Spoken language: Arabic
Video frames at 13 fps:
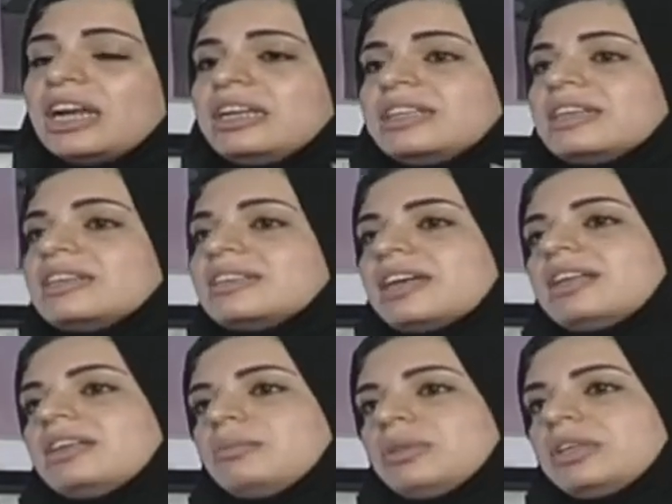اللي الناس
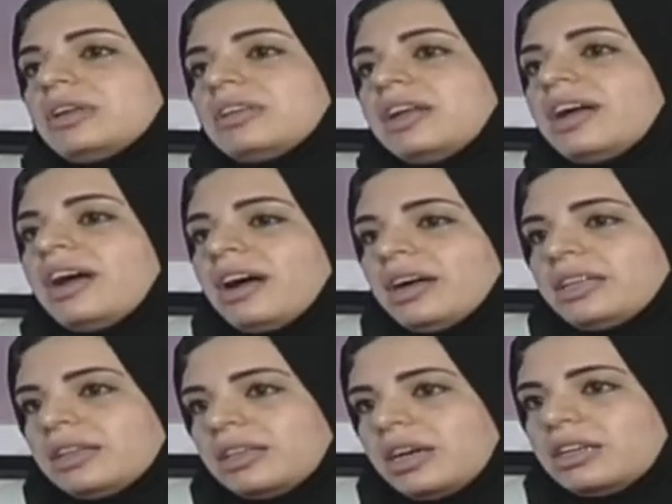كانت بتقترحها
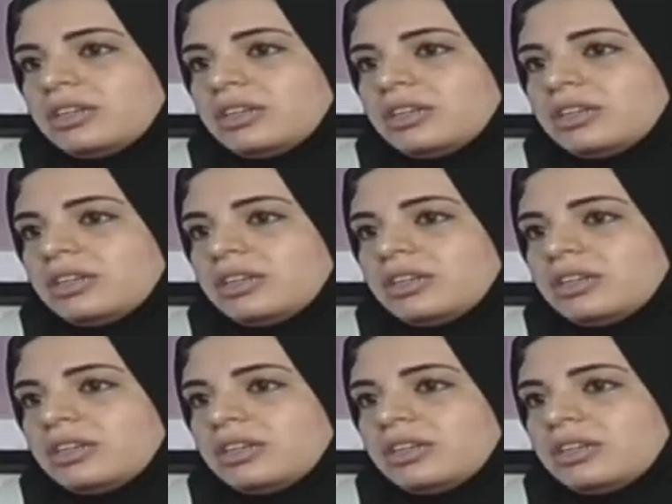عندنا م.